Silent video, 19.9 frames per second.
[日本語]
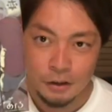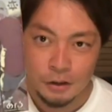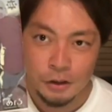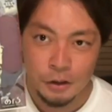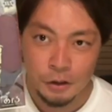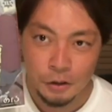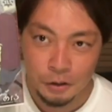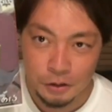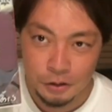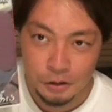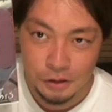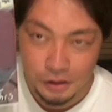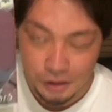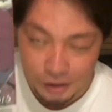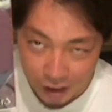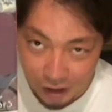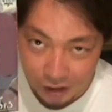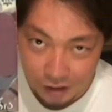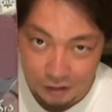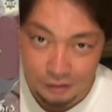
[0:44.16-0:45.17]
ゆる
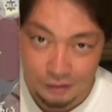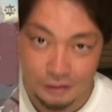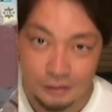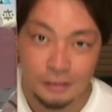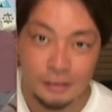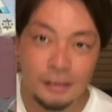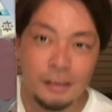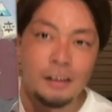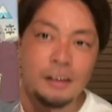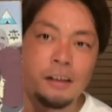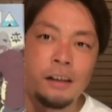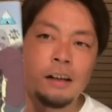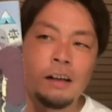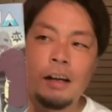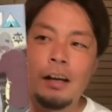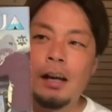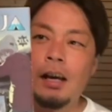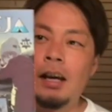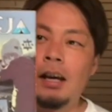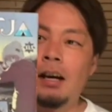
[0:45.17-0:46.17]
キャン
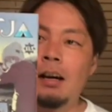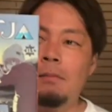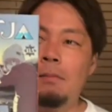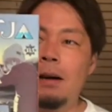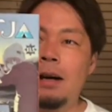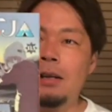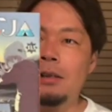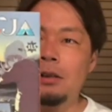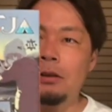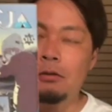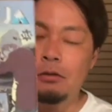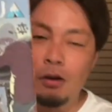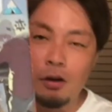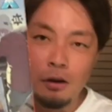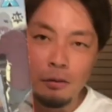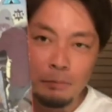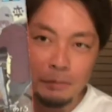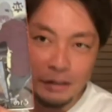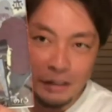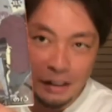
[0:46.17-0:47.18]
映画
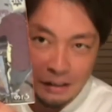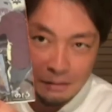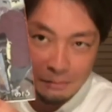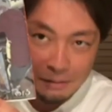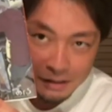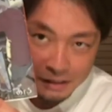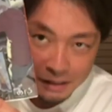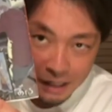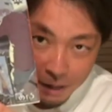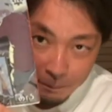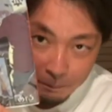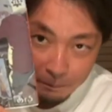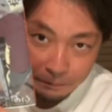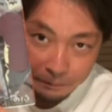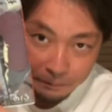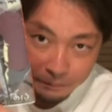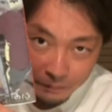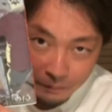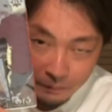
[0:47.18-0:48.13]
バージョンを見てきました。